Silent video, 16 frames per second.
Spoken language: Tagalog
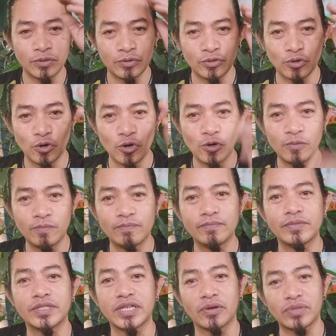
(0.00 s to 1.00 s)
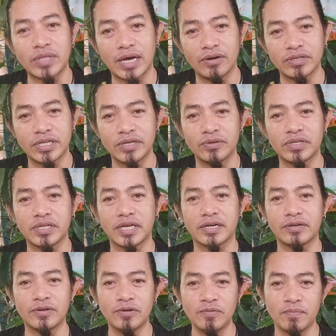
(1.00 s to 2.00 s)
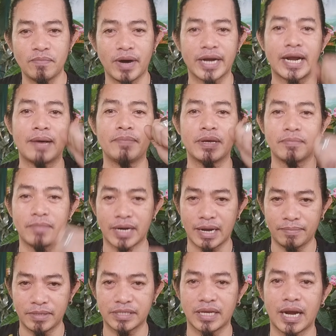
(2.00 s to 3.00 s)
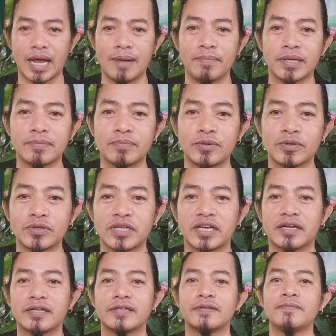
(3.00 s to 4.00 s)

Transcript: So shout out sa iyo sir no. Maraming maraming salamat po sir.